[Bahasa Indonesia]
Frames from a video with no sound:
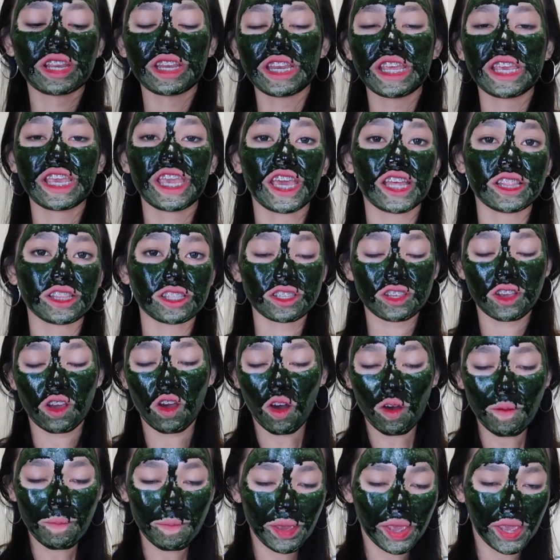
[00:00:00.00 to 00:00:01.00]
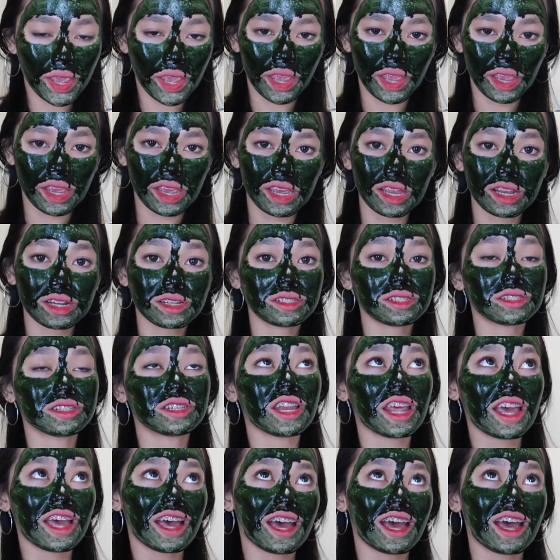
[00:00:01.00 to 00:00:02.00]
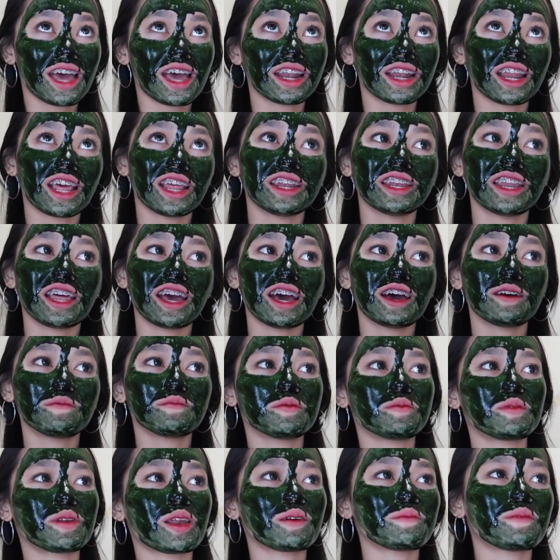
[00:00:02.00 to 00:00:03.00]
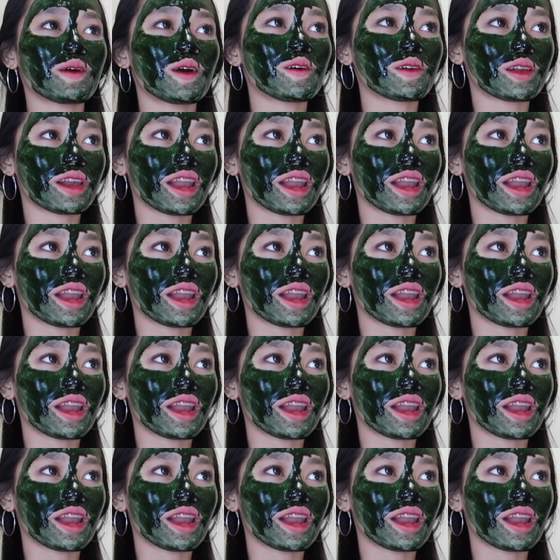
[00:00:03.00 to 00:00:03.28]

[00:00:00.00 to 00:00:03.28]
Reading heads comments Dan ada beberapa